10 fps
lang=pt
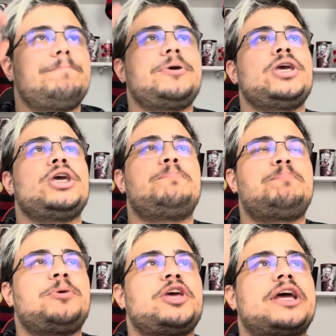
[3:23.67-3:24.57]

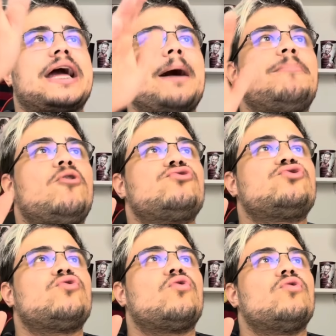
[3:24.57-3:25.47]
Pipi, acabou o
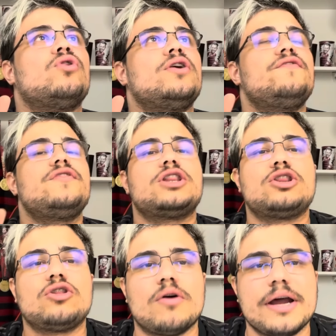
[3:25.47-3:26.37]
jogo.
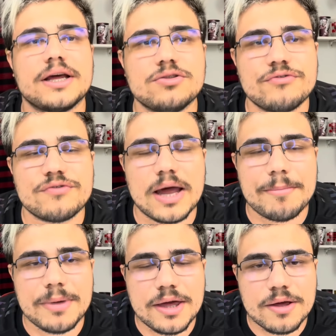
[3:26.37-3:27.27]
Vitória do
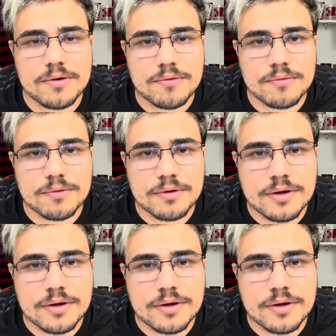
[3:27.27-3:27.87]
Flamengo.